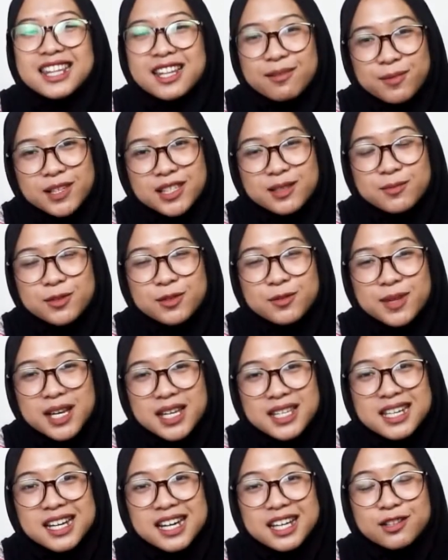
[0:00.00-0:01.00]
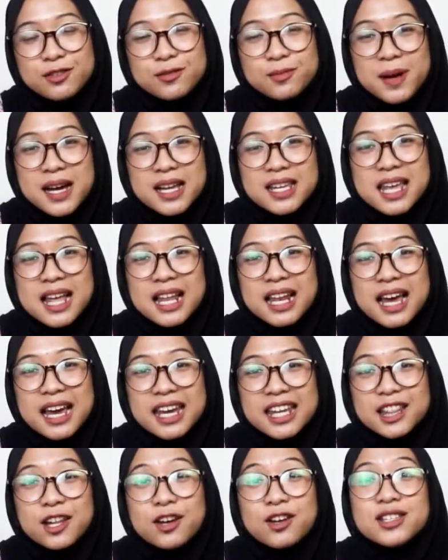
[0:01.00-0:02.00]
Tapi sebelumnya jangan lupa
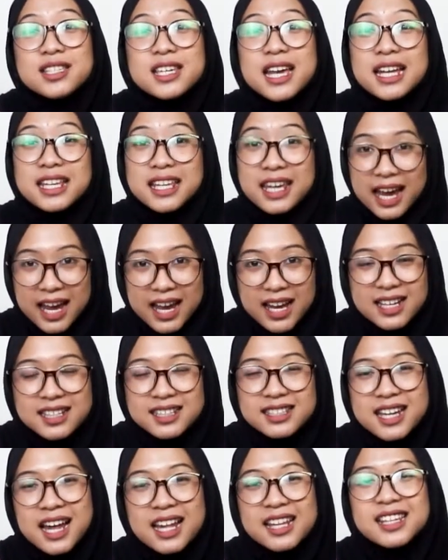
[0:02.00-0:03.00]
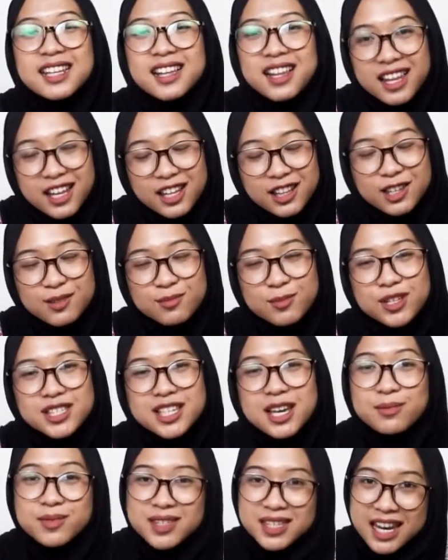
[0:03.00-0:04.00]
nyalain loncengnya dan klik tombol
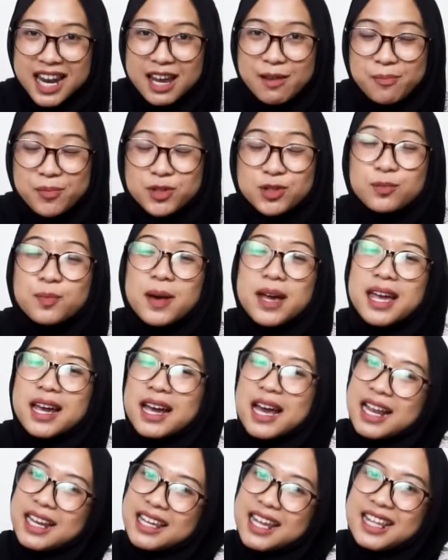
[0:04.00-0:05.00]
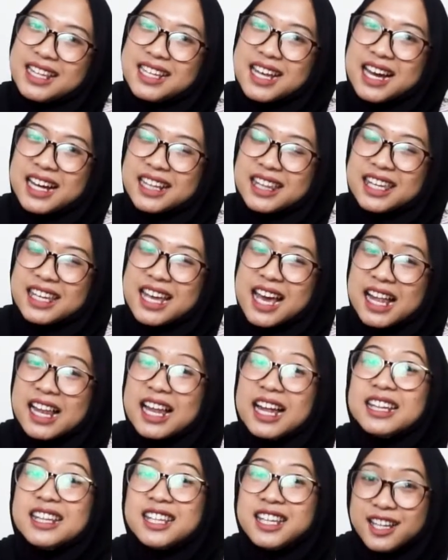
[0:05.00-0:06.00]
subscribe supaya kalian gak
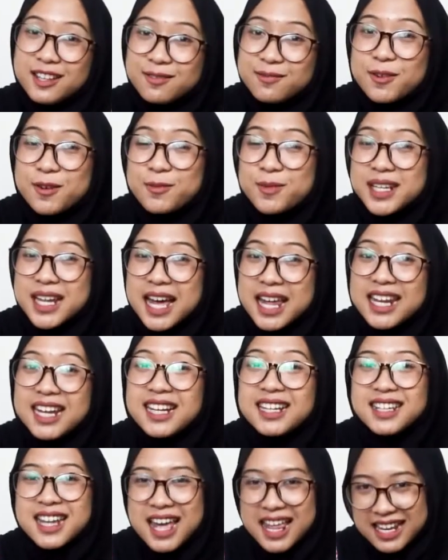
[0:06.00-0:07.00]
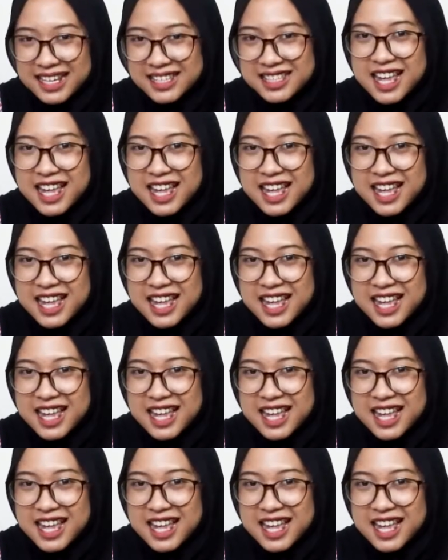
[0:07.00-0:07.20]
ketinggalan info menarik dari